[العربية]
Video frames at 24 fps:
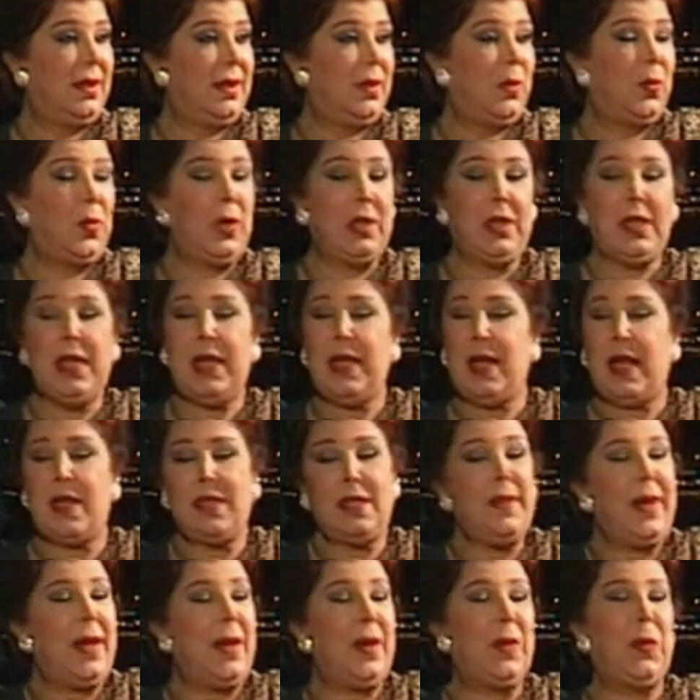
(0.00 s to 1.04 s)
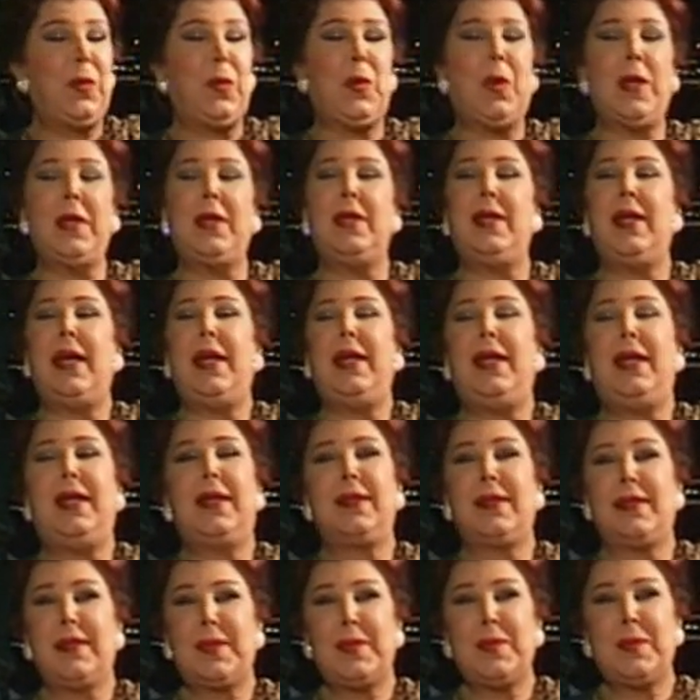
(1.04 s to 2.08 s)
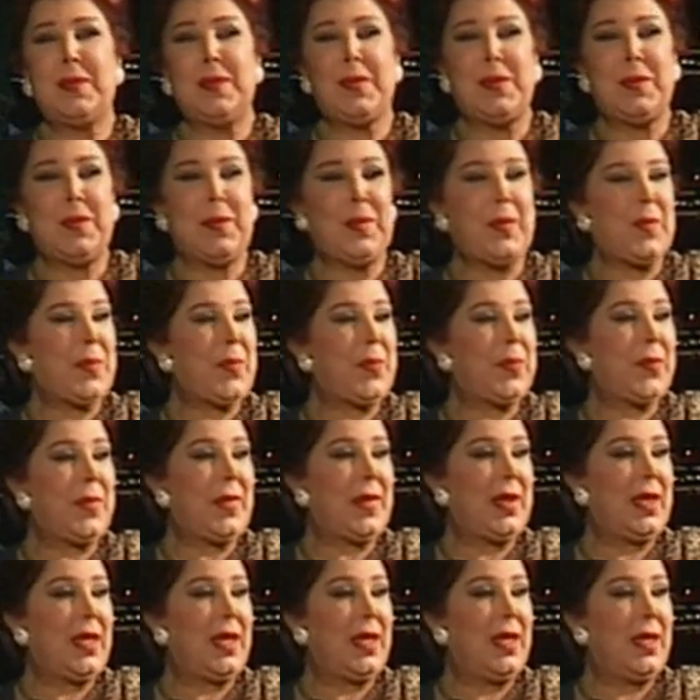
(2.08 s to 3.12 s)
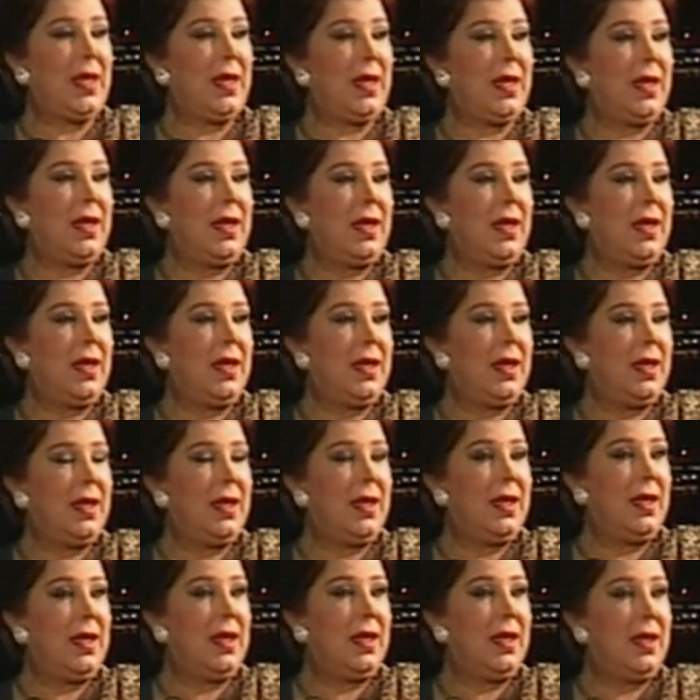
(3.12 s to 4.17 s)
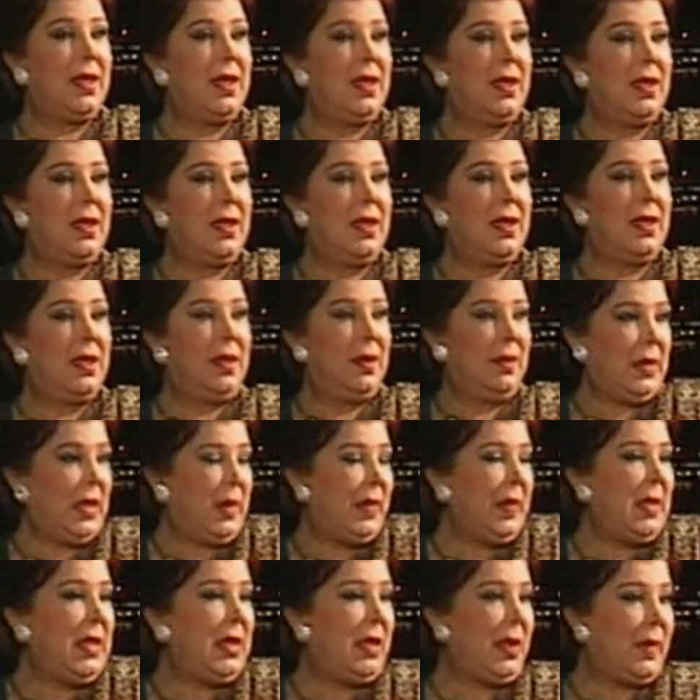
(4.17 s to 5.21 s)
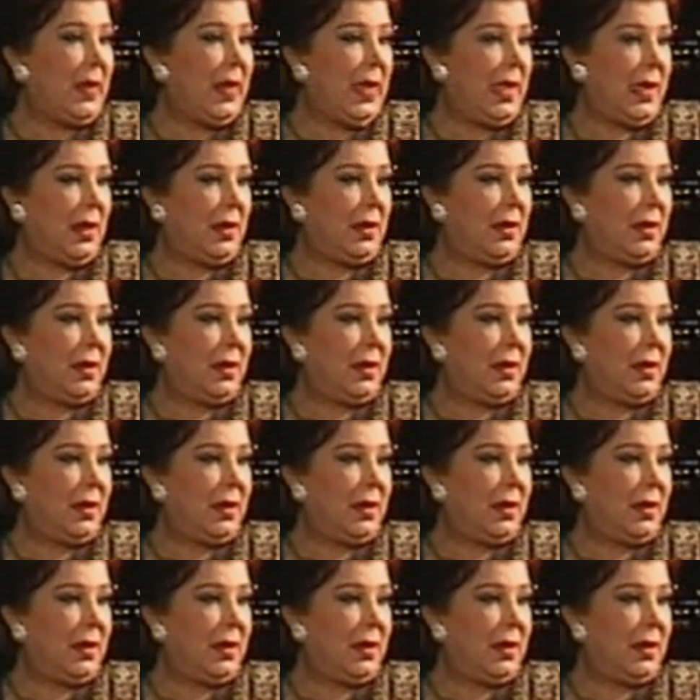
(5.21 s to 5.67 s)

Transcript: والله باللبس وبالاداء وباللهجه وكل ما انا بنت بلد